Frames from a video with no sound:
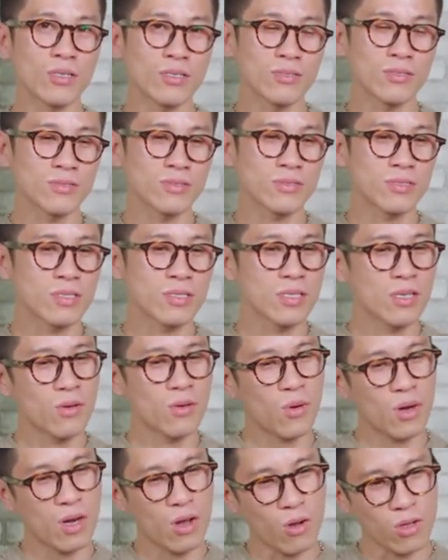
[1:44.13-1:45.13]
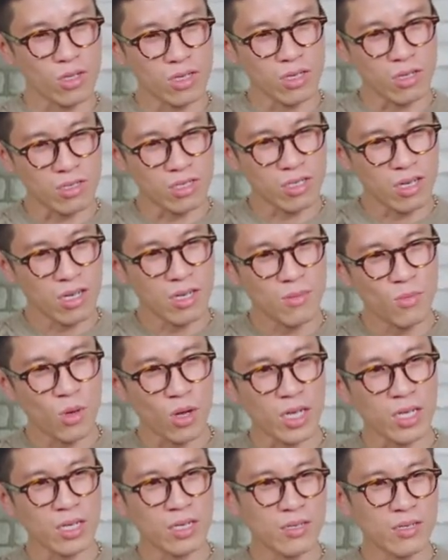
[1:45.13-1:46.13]
vâng. hoặc là họ thử chơi một
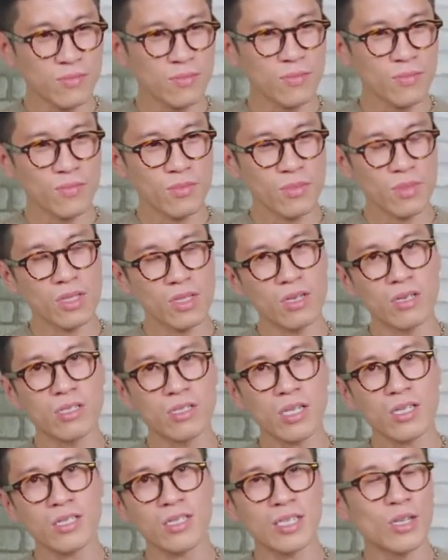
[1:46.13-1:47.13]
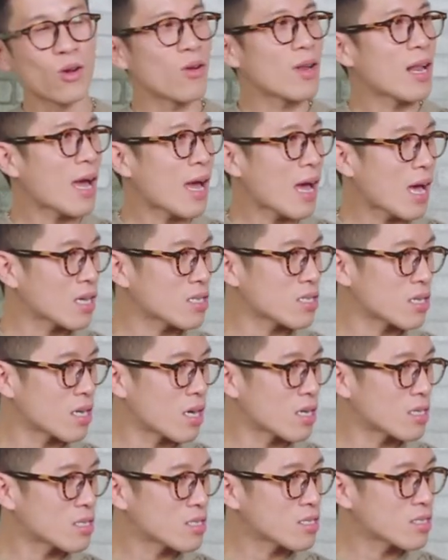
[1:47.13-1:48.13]
cái thứ chất gì đó lạ chẳng
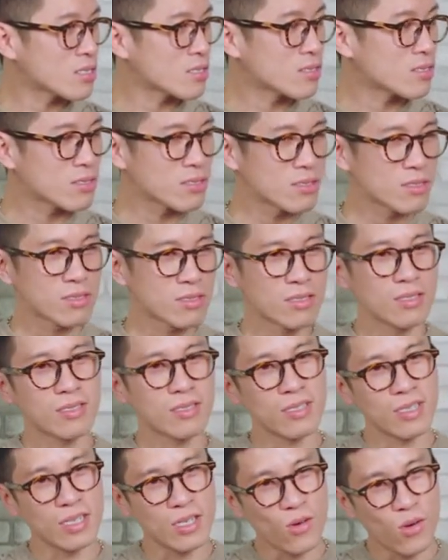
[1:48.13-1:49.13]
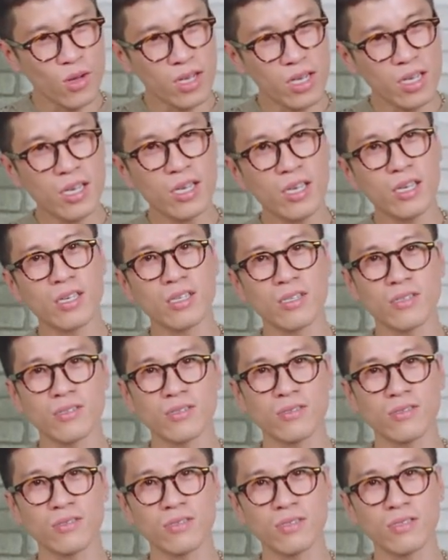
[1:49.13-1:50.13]
hạn, vâng. thì đôi khi
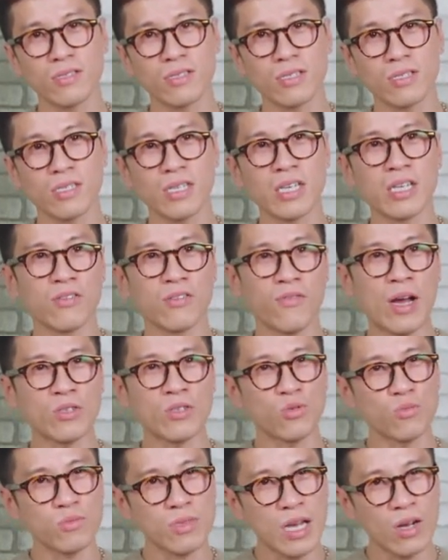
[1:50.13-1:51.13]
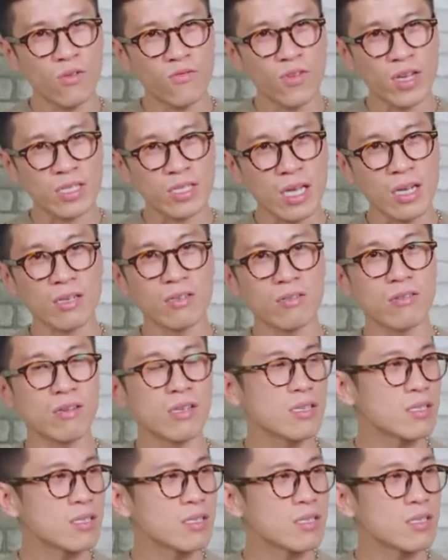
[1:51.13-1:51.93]
để được vào chúng ta cũng phải tặc lưỡi